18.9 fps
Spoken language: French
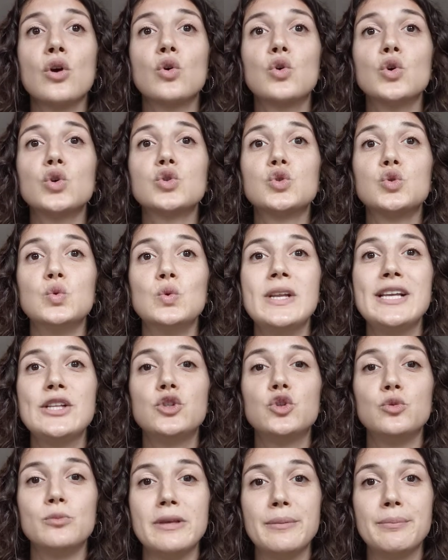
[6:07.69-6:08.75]
courte souligne
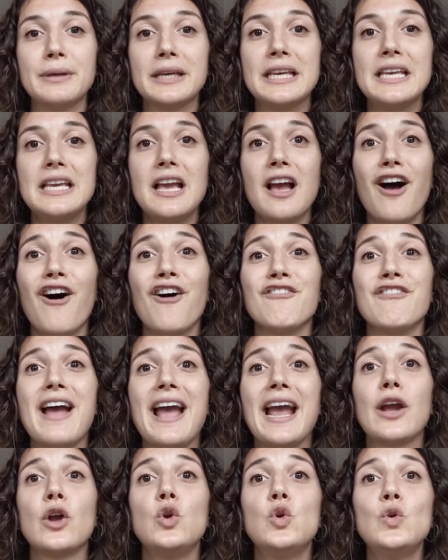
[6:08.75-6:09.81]
du mépris
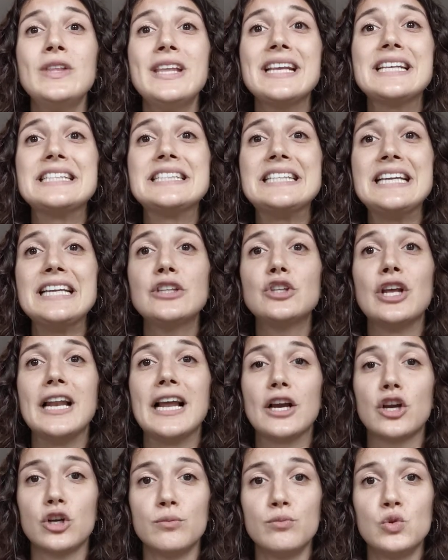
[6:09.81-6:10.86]
envers l'unique signe de
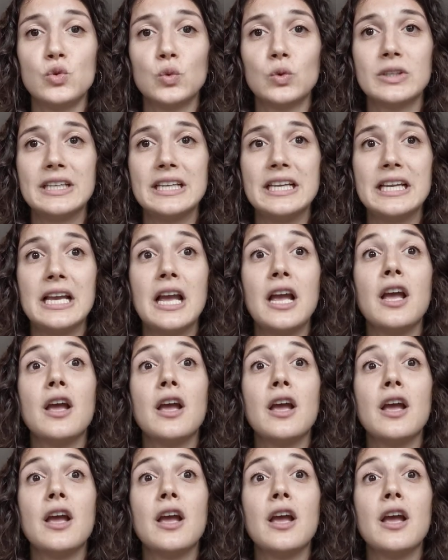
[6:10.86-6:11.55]
la communauté,